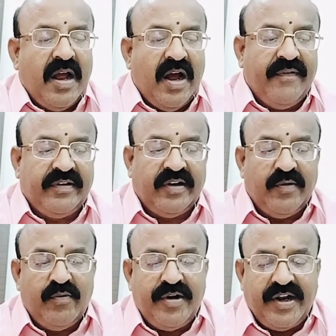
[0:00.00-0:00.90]
అవసరం
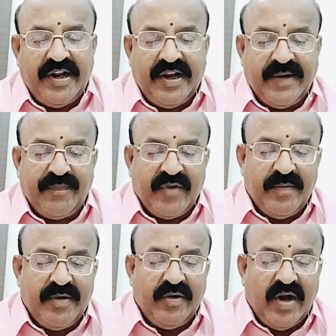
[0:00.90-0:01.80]
ఉంటే
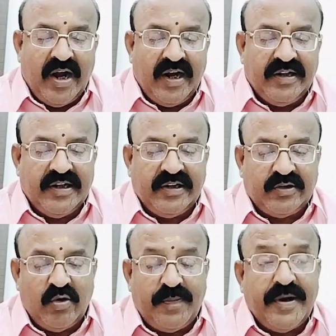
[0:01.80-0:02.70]
మీరు ఆనందంతో
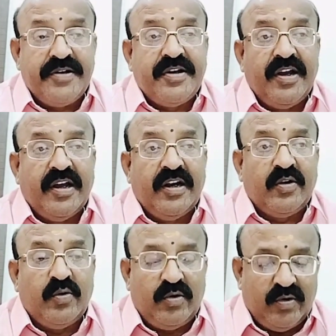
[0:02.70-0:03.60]

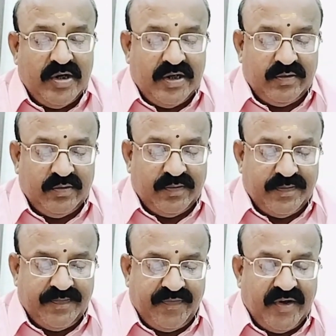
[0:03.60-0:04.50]
పనిచేయాలనుకుంటున్నారు
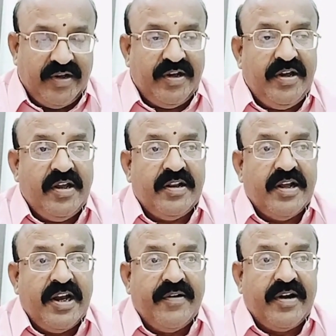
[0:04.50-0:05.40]
ఇది
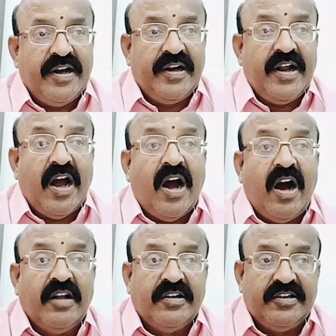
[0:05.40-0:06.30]
దాన్ని ఏమంటారంటే
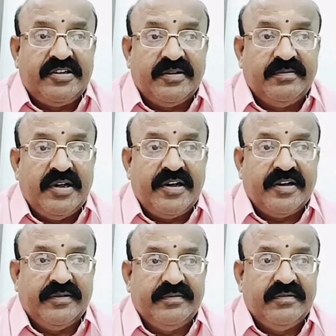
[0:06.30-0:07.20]
ఆదర్శం
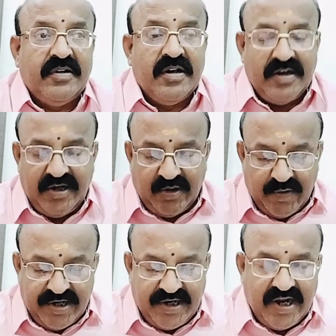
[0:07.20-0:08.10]
అంటారు
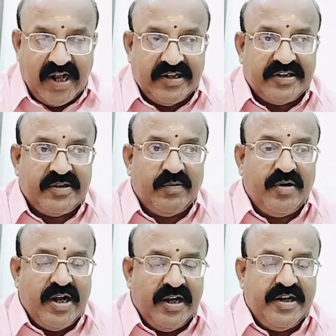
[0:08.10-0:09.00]
ఇటువంటి ఆదర్శం
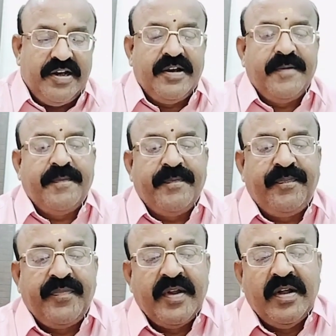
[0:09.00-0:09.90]
ఉండాలి
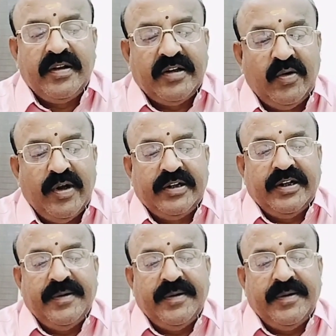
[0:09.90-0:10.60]
తరువాత